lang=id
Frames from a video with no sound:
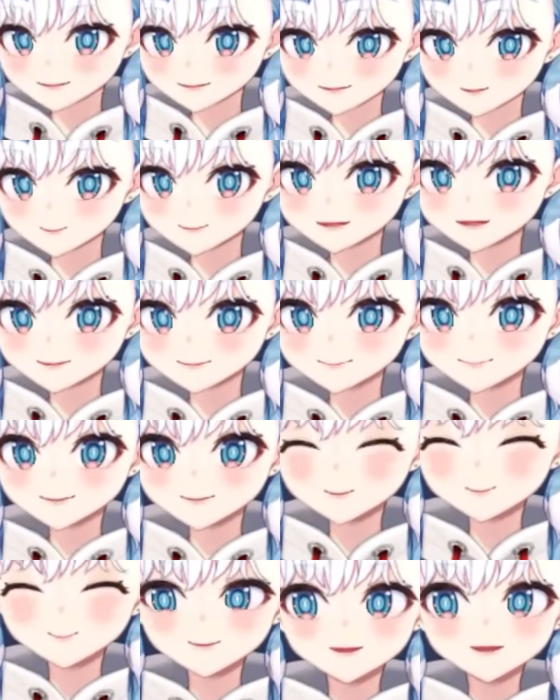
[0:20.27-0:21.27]
when a
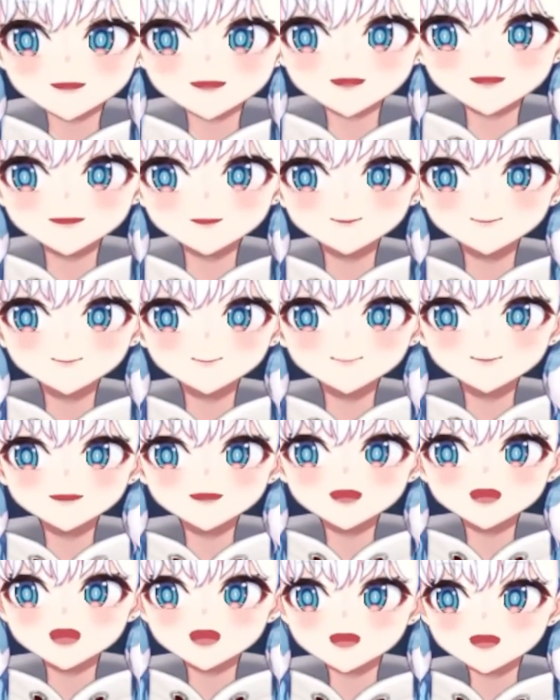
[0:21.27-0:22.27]
VTuber come to
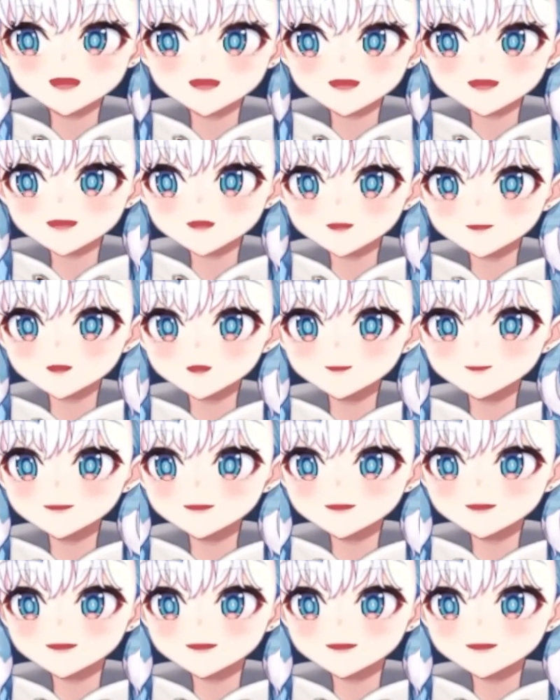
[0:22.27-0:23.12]
my membership